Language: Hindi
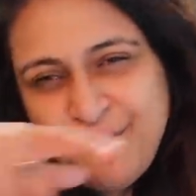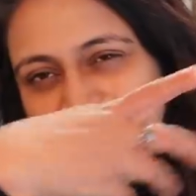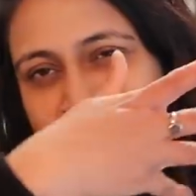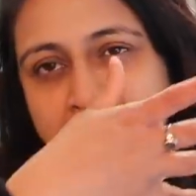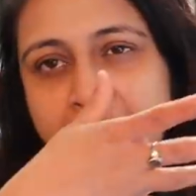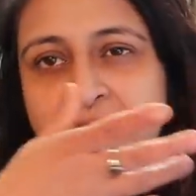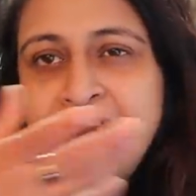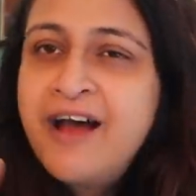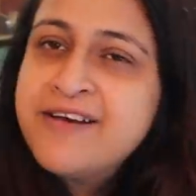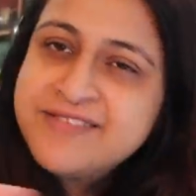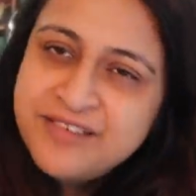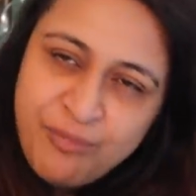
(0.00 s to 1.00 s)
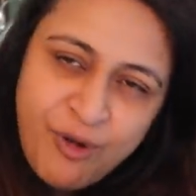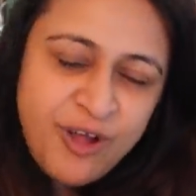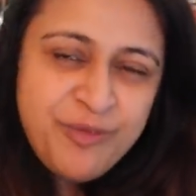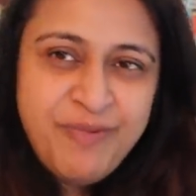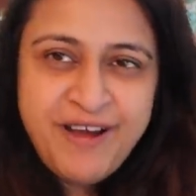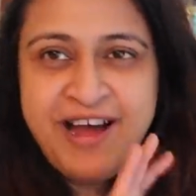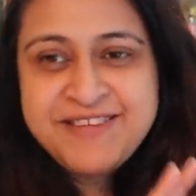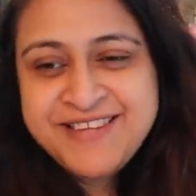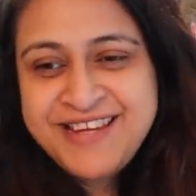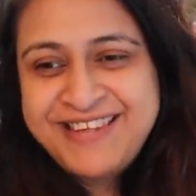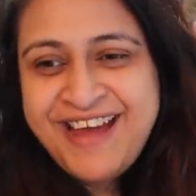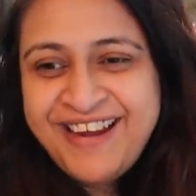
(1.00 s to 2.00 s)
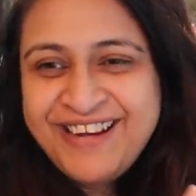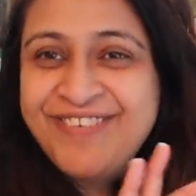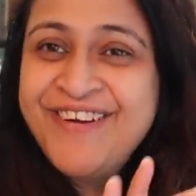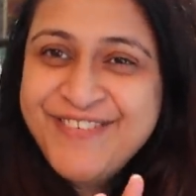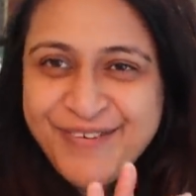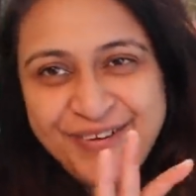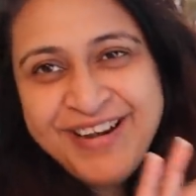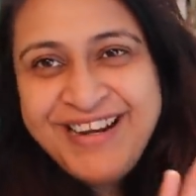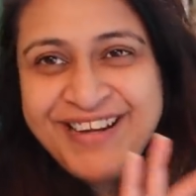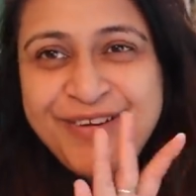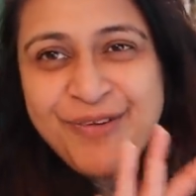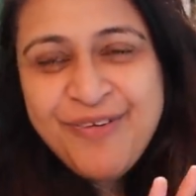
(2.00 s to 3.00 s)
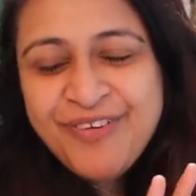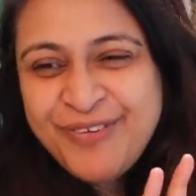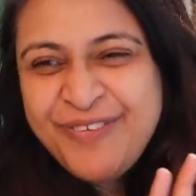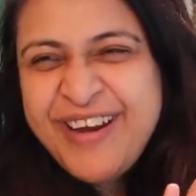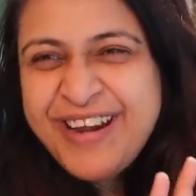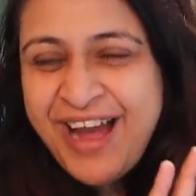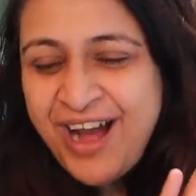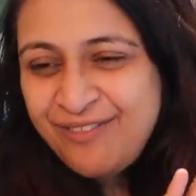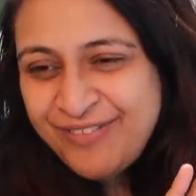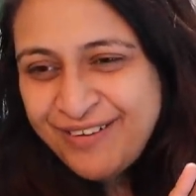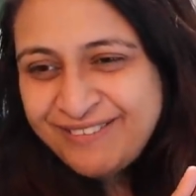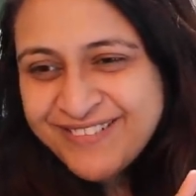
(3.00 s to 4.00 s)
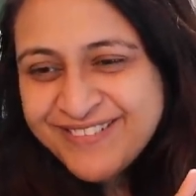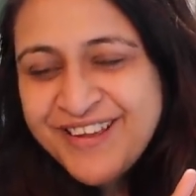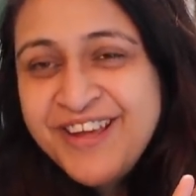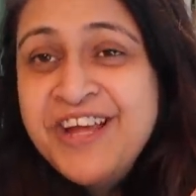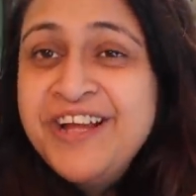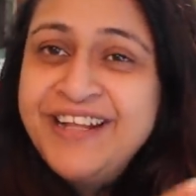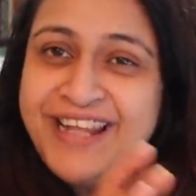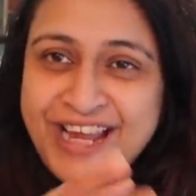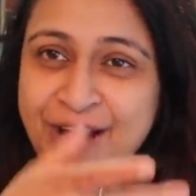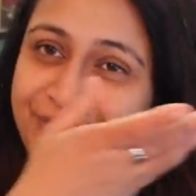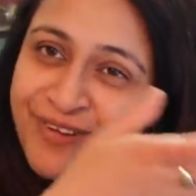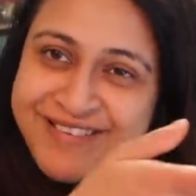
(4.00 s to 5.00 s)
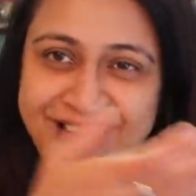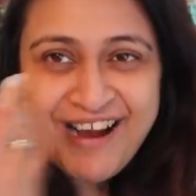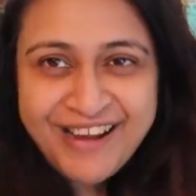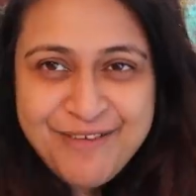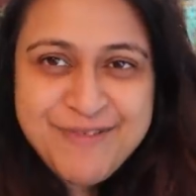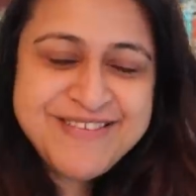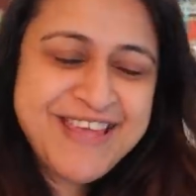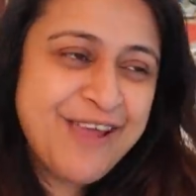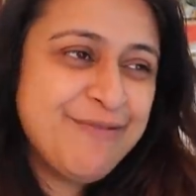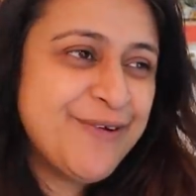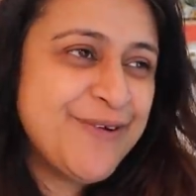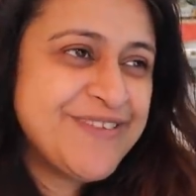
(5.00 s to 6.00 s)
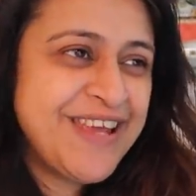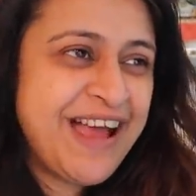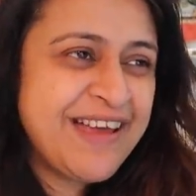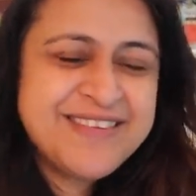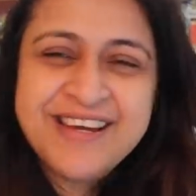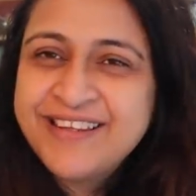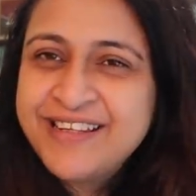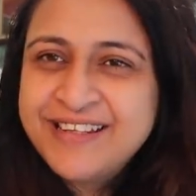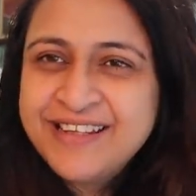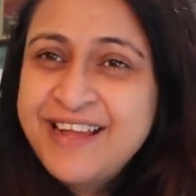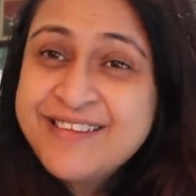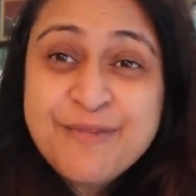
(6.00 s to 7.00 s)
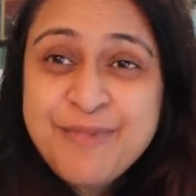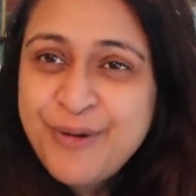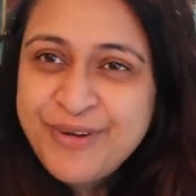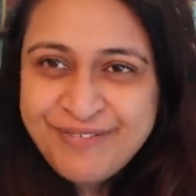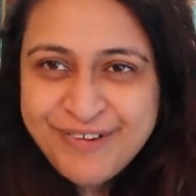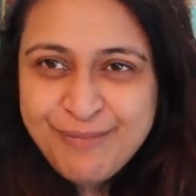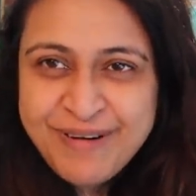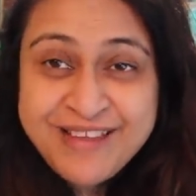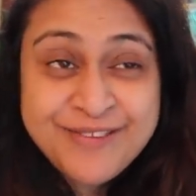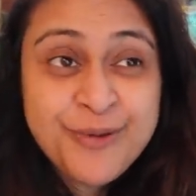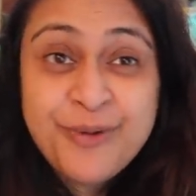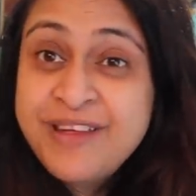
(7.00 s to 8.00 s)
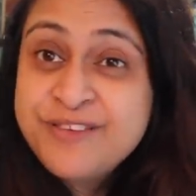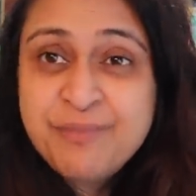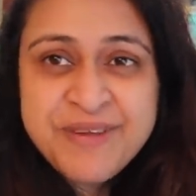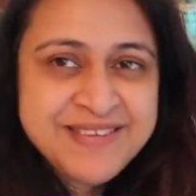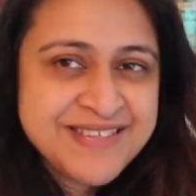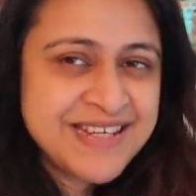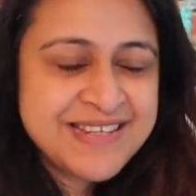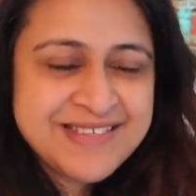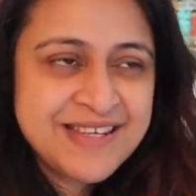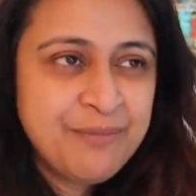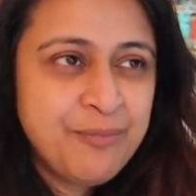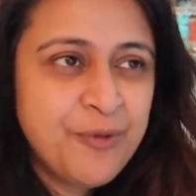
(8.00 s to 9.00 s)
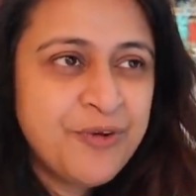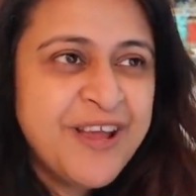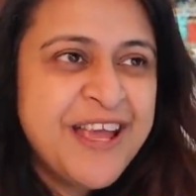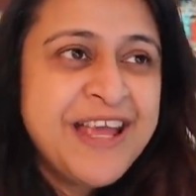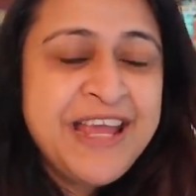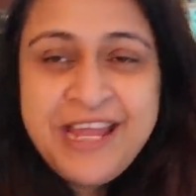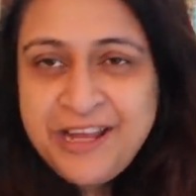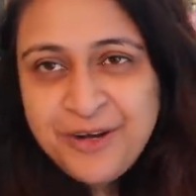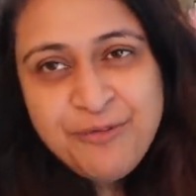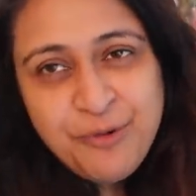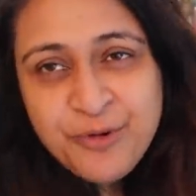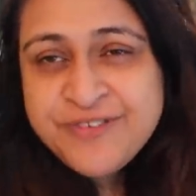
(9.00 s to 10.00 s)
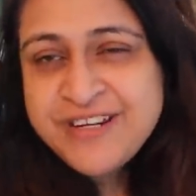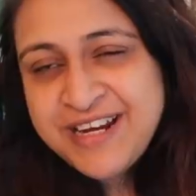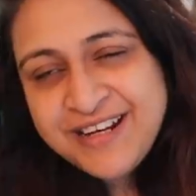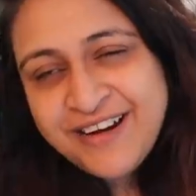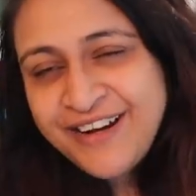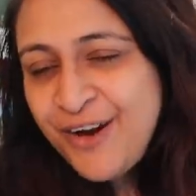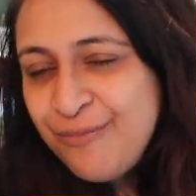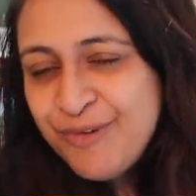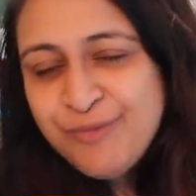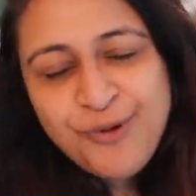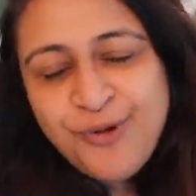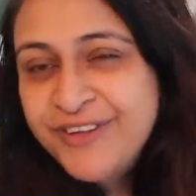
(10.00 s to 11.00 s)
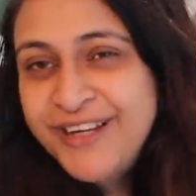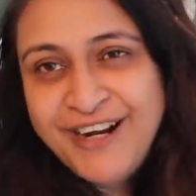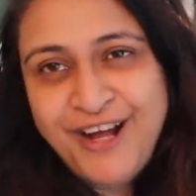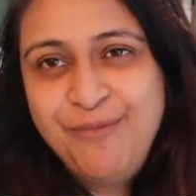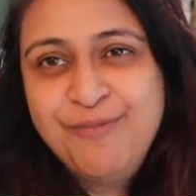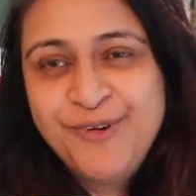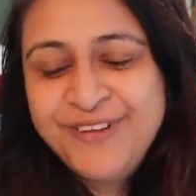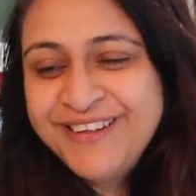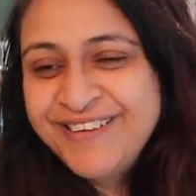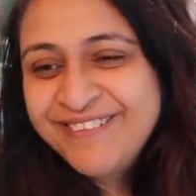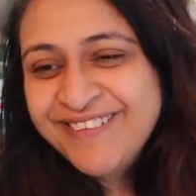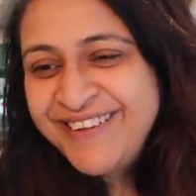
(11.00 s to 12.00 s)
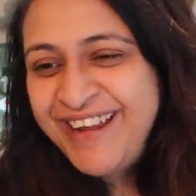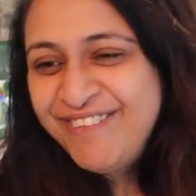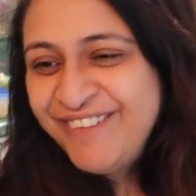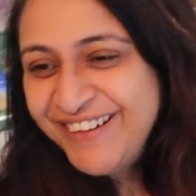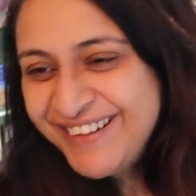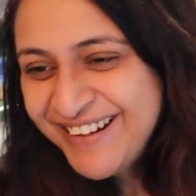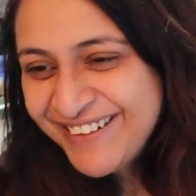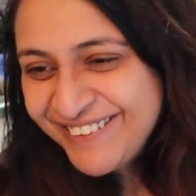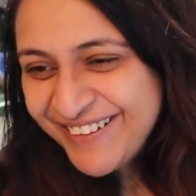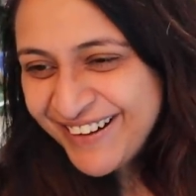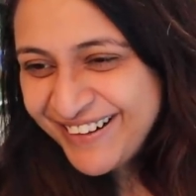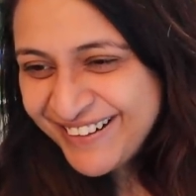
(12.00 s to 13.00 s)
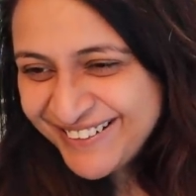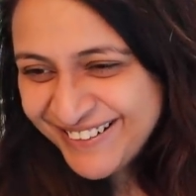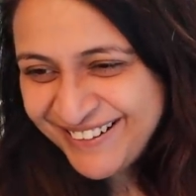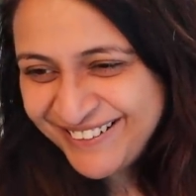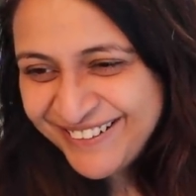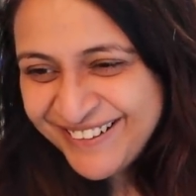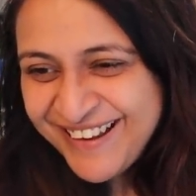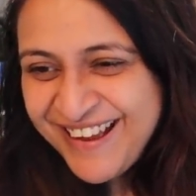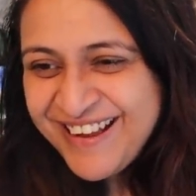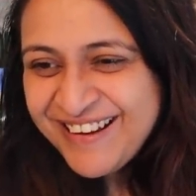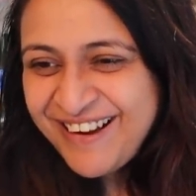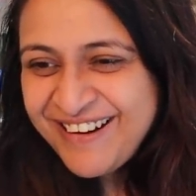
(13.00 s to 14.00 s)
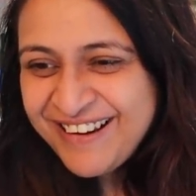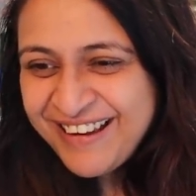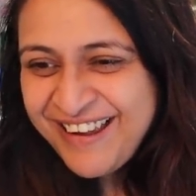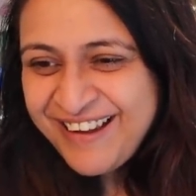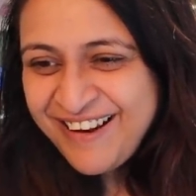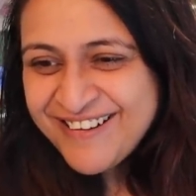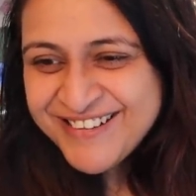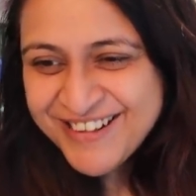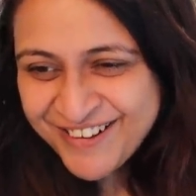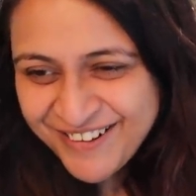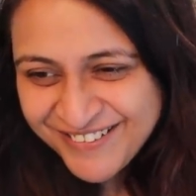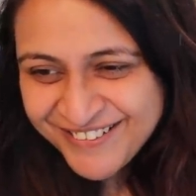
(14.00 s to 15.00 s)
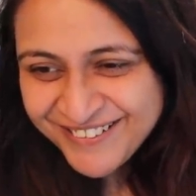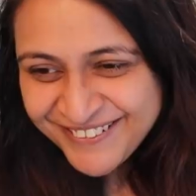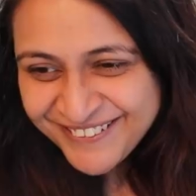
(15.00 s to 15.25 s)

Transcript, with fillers: यहाँ घर से बहुत पास ही था इट वॉज ओनली टू टू एंड हाफ आवर्स लाइक हम लोग जाके भी सेम रोज ही आ सकते थे देर इज अ ब्यूटिफुल प्लेस नोन एज मिस्टिक सी पोर्ट इन वो स्टेट का नाम मैं बहुत खराब बोलती हूँ कि बोला जानो कनेक्टिकट की कंटिकट